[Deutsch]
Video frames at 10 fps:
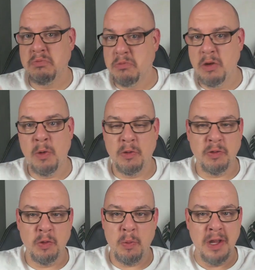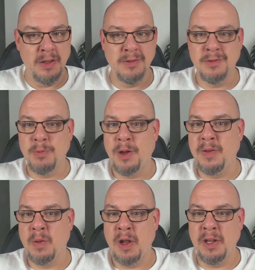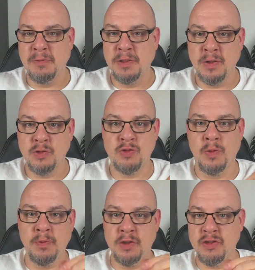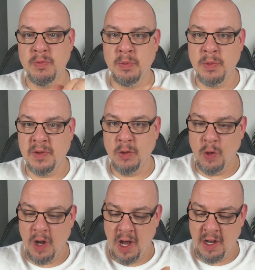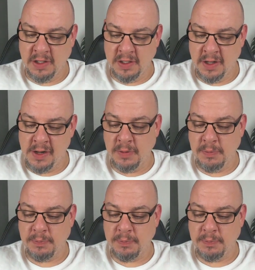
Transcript: immer noch so mein, mein Sommerliquid ist, schön frisch mit ein bisschen Colada drin halt.